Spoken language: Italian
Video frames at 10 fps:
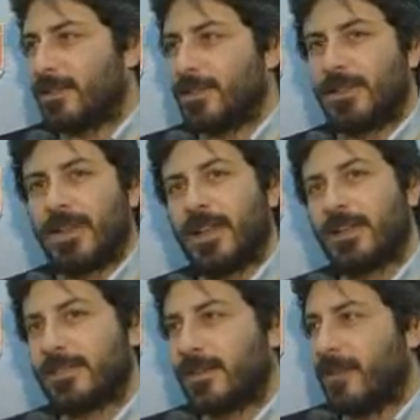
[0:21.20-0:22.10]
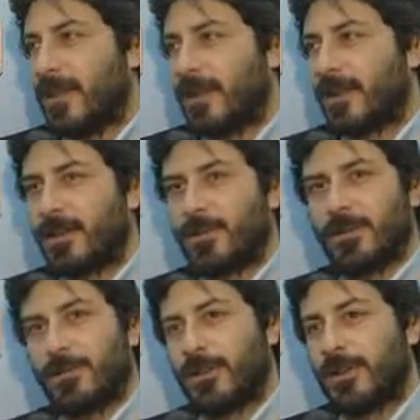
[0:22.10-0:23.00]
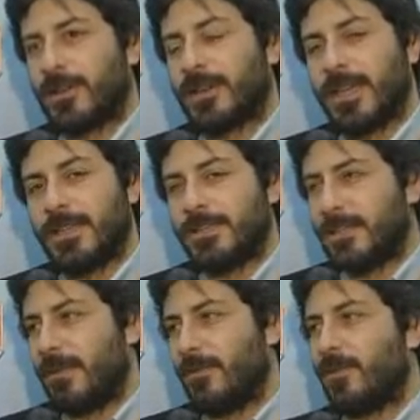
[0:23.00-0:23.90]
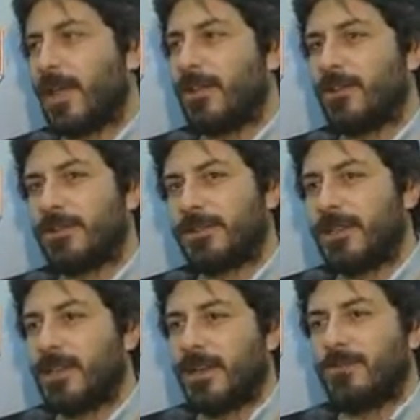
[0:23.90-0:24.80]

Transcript: di cittadinanza vera che, con, che, insieme, unendosi,